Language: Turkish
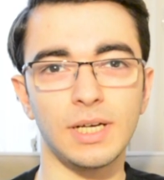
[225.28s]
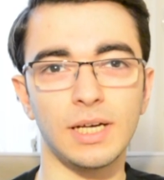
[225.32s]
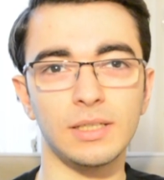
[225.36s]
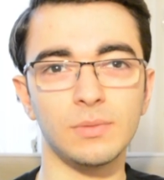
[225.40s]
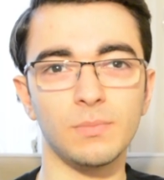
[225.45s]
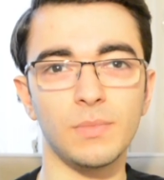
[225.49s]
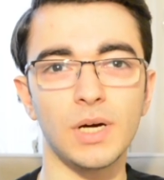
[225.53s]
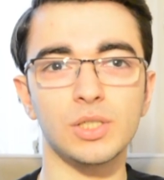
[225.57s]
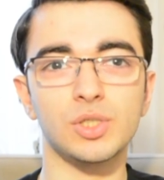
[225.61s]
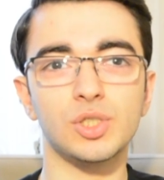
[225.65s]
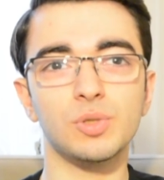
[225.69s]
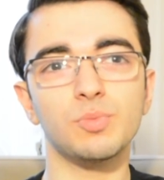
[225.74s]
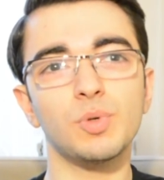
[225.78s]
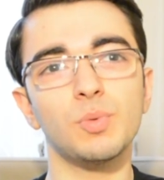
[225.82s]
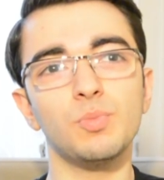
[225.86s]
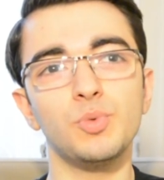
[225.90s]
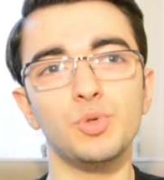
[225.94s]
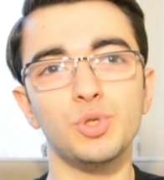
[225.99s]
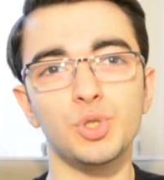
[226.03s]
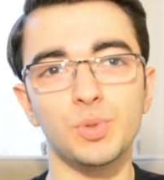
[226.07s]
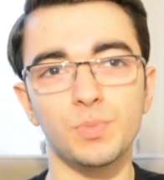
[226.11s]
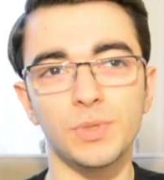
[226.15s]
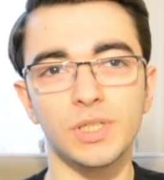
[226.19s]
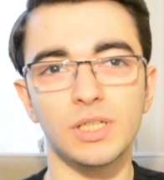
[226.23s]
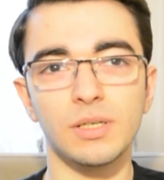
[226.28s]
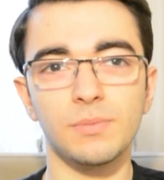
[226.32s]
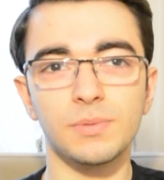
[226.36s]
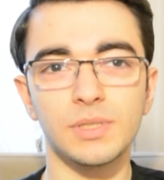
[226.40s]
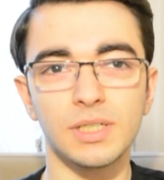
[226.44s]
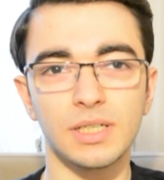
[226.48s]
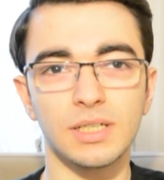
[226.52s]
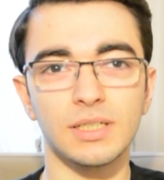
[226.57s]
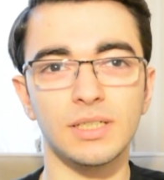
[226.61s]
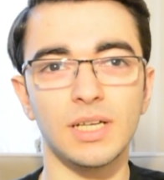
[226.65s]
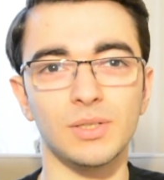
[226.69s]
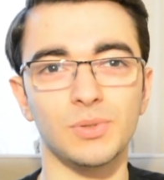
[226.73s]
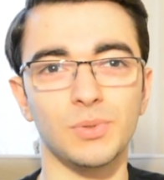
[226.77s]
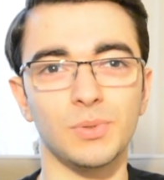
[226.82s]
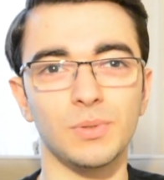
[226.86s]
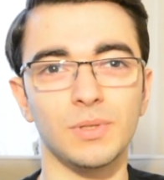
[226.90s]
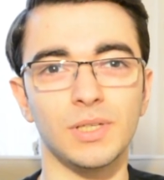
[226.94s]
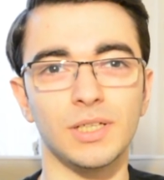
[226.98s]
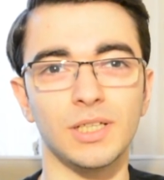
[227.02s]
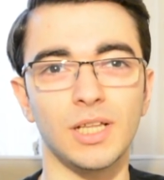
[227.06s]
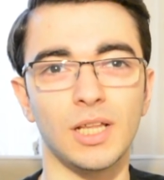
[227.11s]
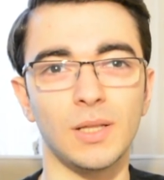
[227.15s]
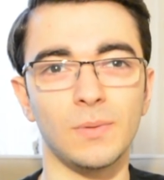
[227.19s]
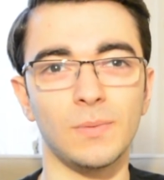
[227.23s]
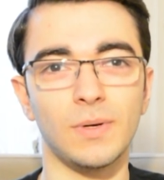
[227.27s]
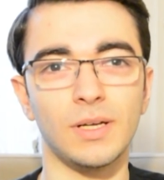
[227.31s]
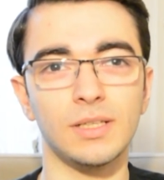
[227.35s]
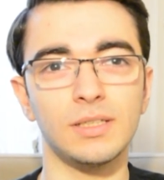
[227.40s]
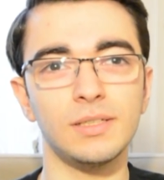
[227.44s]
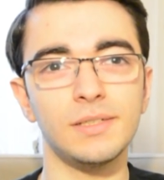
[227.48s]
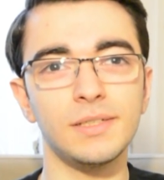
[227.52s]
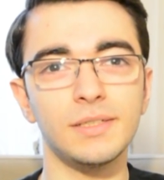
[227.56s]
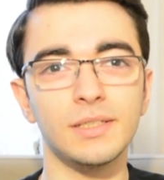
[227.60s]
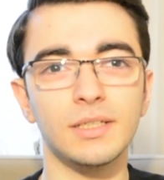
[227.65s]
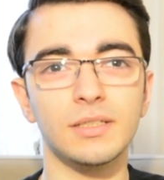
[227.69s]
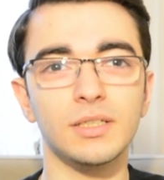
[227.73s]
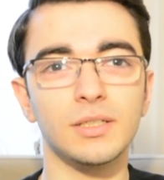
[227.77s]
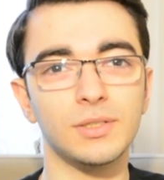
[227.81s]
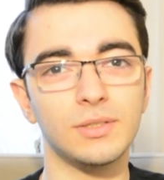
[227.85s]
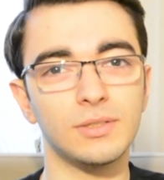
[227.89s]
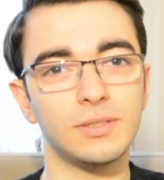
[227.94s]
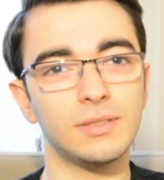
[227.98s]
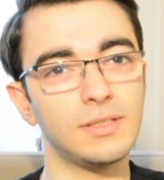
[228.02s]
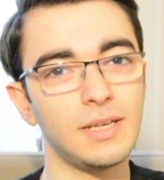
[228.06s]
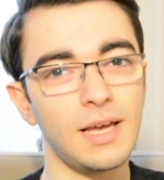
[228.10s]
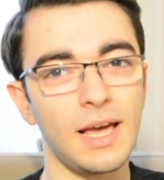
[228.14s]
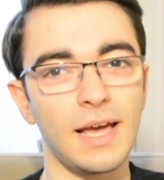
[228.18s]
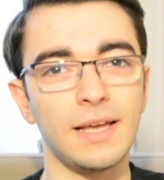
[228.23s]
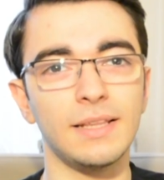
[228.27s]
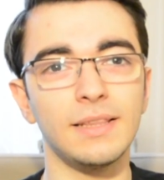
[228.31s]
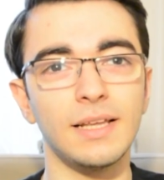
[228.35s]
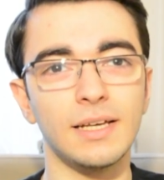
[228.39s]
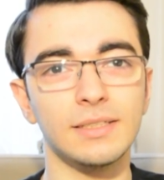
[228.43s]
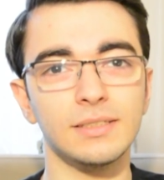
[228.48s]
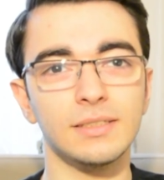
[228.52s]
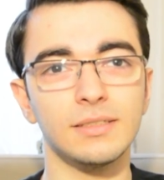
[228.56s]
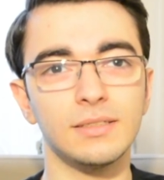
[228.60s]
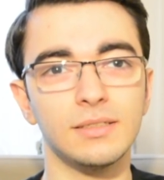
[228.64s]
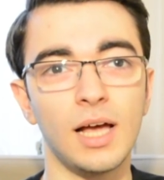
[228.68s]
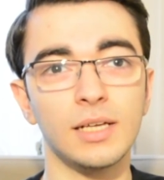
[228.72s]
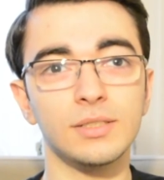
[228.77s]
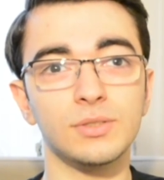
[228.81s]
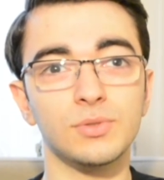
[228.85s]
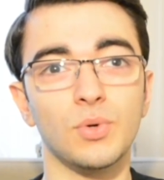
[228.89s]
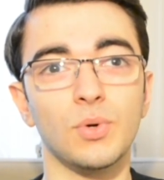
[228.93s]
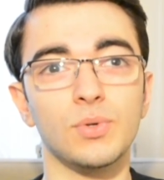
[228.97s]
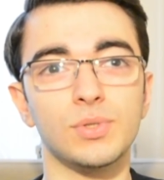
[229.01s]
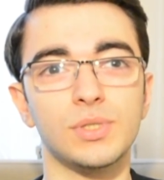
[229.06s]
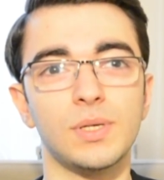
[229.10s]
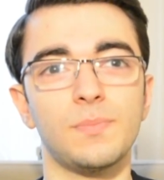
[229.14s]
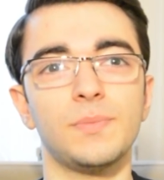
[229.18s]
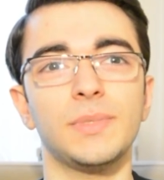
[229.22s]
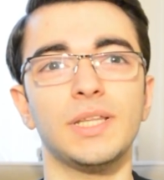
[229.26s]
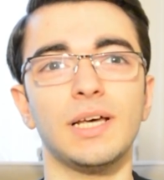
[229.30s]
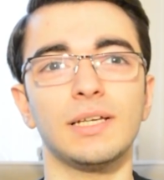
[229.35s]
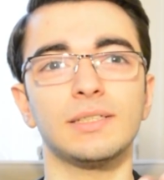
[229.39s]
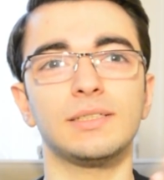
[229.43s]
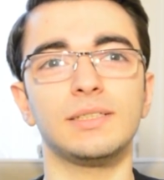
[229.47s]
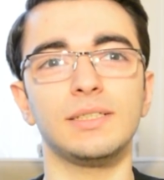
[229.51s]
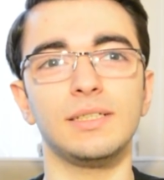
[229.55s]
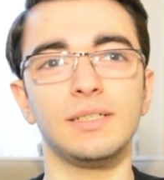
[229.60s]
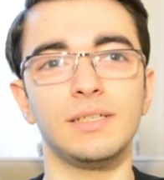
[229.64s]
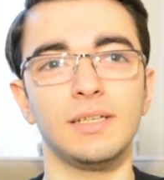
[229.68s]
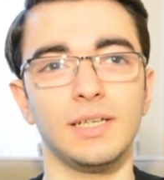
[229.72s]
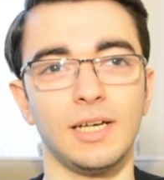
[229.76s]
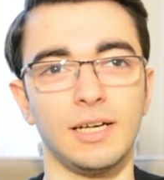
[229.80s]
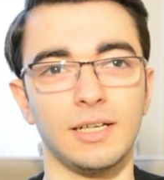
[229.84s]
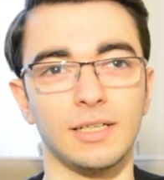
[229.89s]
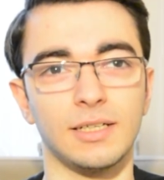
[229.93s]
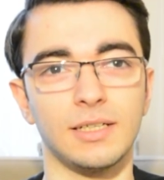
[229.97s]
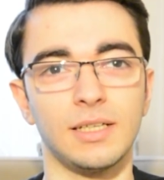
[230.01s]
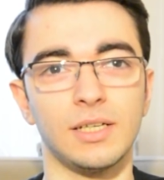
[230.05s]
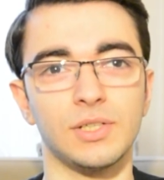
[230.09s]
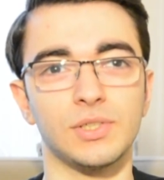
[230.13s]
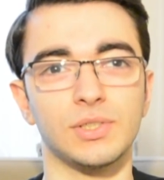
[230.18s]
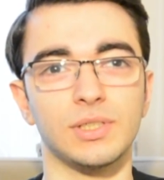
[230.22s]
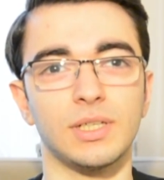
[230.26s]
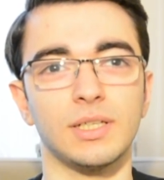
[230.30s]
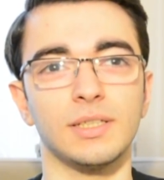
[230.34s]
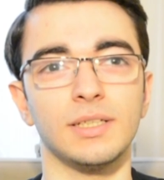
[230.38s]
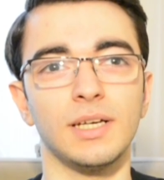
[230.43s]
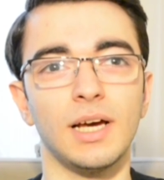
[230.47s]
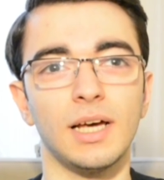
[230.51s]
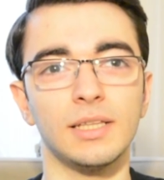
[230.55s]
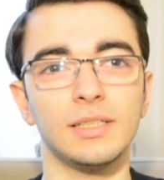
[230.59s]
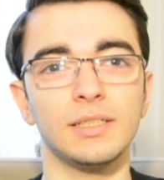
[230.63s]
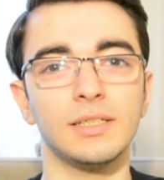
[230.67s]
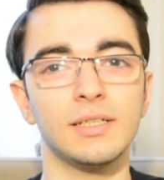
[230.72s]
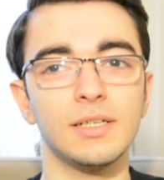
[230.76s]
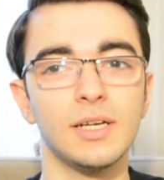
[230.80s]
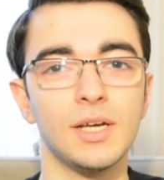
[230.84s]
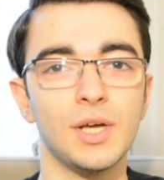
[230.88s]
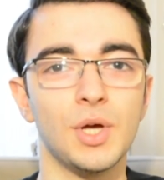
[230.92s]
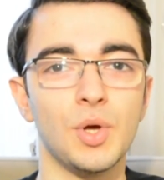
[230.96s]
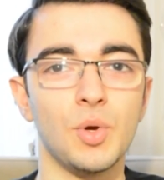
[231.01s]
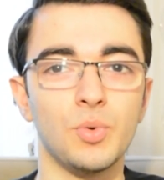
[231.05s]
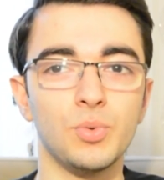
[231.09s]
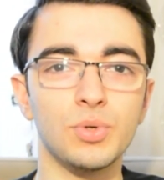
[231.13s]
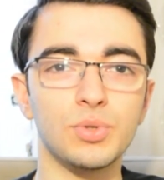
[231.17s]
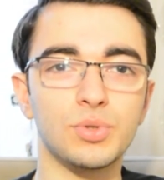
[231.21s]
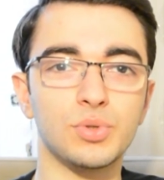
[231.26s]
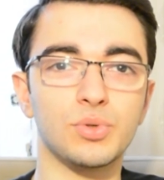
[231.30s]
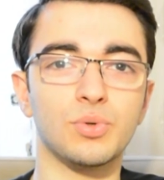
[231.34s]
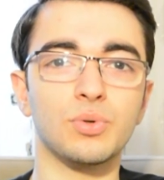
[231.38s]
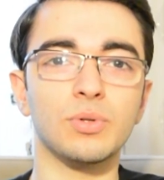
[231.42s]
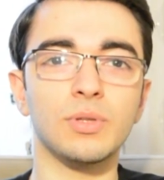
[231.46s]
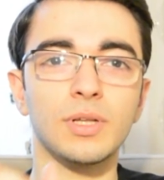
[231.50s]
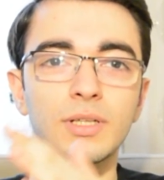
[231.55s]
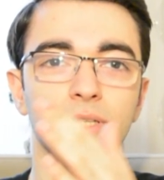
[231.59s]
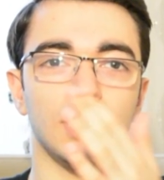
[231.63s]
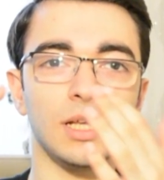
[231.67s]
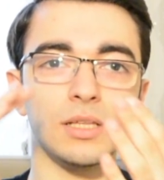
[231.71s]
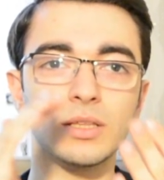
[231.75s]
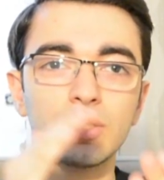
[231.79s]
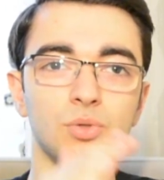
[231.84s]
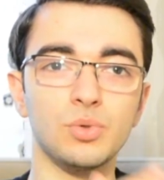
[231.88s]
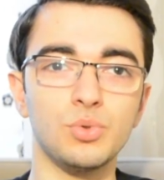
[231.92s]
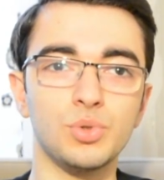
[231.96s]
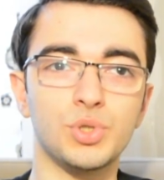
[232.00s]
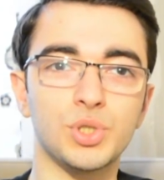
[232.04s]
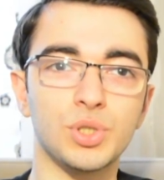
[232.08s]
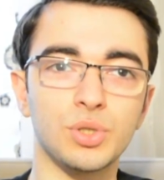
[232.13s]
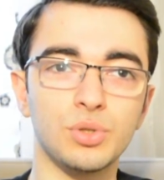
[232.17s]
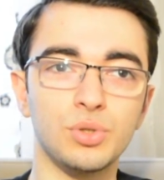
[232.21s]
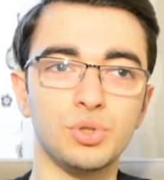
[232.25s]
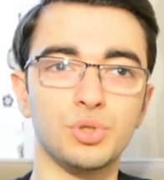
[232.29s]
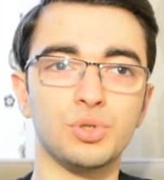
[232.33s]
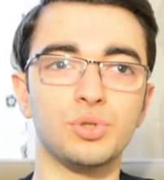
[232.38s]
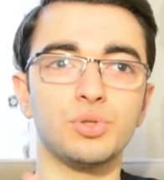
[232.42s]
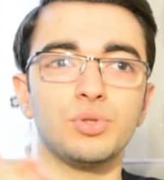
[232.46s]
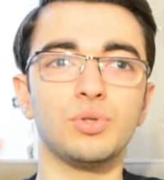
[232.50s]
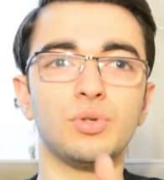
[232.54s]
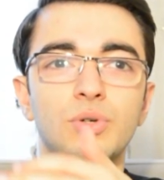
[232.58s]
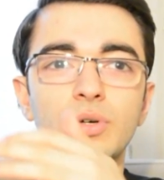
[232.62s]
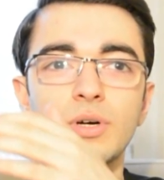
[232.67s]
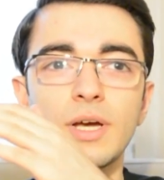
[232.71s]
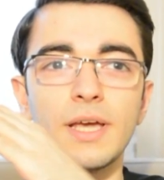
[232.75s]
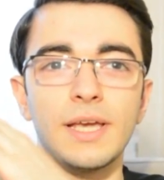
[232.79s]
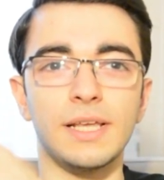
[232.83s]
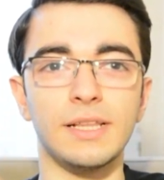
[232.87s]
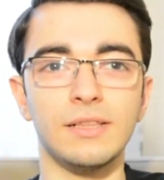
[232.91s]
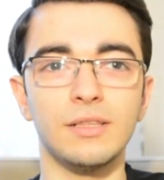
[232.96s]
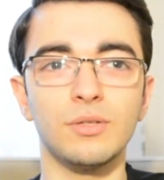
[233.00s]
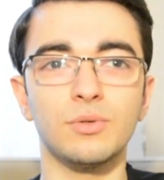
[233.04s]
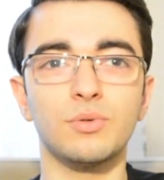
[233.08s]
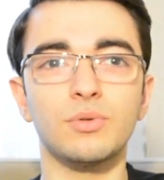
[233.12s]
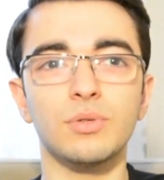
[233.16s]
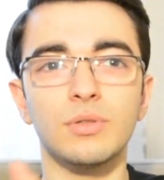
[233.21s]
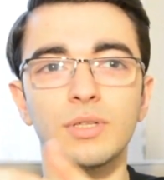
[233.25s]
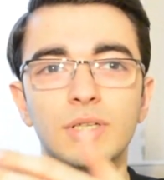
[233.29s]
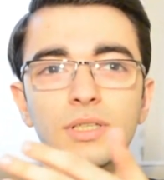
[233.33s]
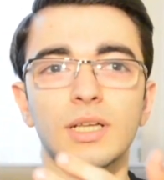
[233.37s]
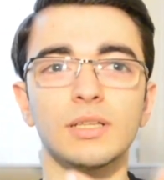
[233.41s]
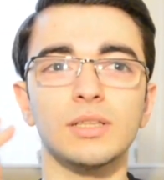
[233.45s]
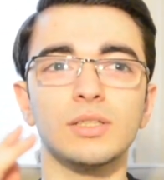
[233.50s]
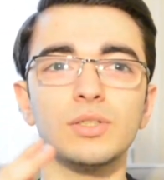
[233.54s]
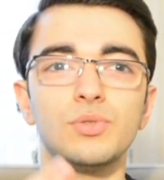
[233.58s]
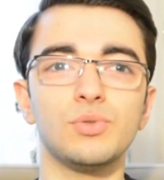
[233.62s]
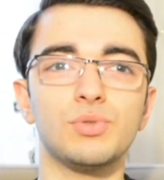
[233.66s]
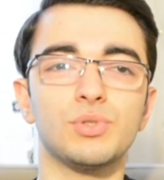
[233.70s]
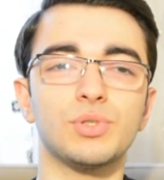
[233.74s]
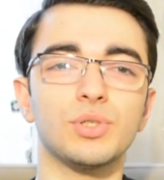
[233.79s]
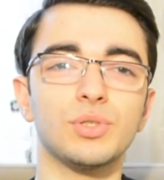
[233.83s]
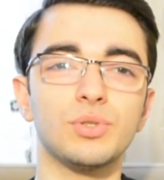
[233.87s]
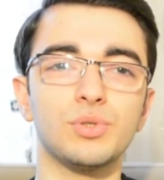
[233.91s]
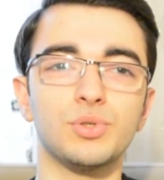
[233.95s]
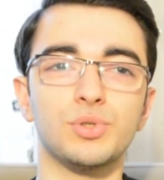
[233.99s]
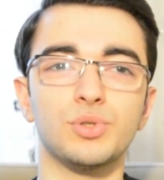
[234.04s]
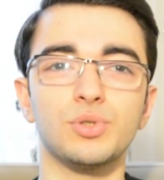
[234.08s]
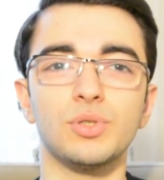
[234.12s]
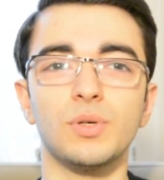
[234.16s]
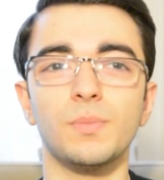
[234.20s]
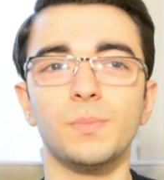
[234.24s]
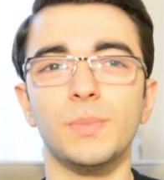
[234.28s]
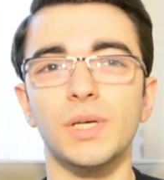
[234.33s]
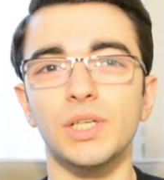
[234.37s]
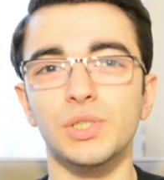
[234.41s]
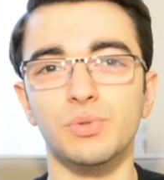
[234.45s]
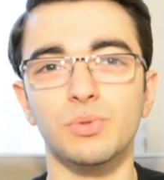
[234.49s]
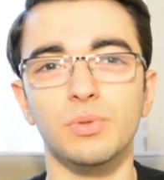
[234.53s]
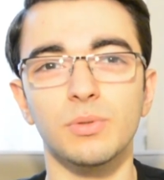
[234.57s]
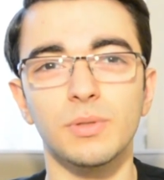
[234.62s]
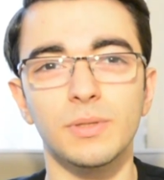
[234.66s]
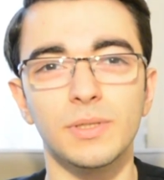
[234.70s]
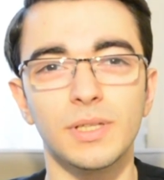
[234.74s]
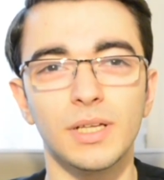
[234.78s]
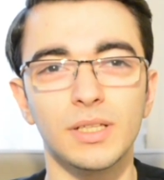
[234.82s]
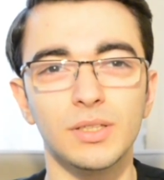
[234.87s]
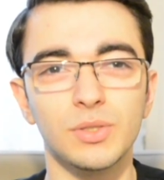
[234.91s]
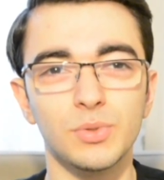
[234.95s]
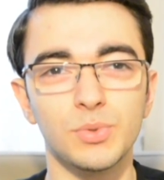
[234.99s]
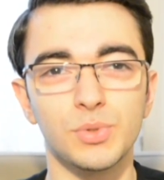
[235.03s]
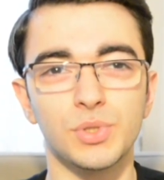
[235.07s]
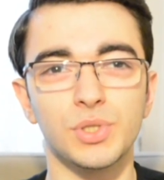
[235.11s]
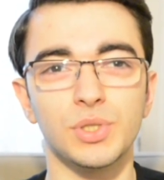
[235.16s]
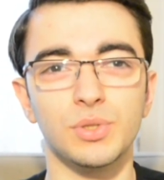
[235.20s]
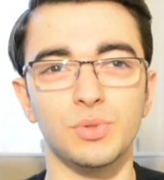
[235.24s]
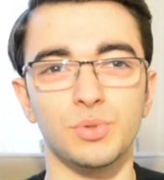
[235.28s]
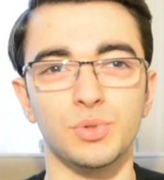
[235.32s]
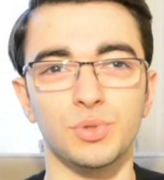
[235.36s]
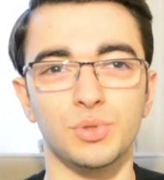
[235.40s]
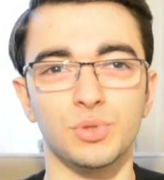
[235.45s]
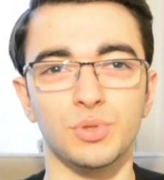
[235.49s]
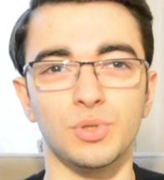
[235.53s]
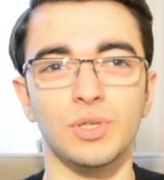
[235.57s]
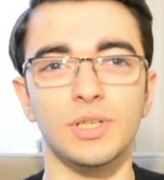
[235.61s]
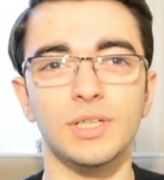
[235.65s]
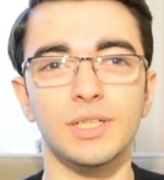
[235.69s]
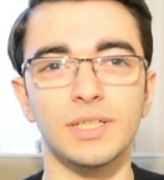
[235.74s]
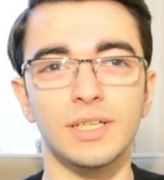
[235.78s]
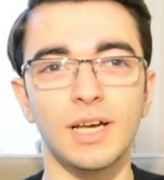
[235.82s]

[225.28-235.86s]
Yani maksimum 100 megabit'e kadar kullanan vardı. Yine de değerler az da olsa biraz iyi arkadaşlar. Yani 100 kullanan da 3'e düşüyor, 50 kullanan da 3'e düşüyor, 5 kullanan da 3'e düşüyor.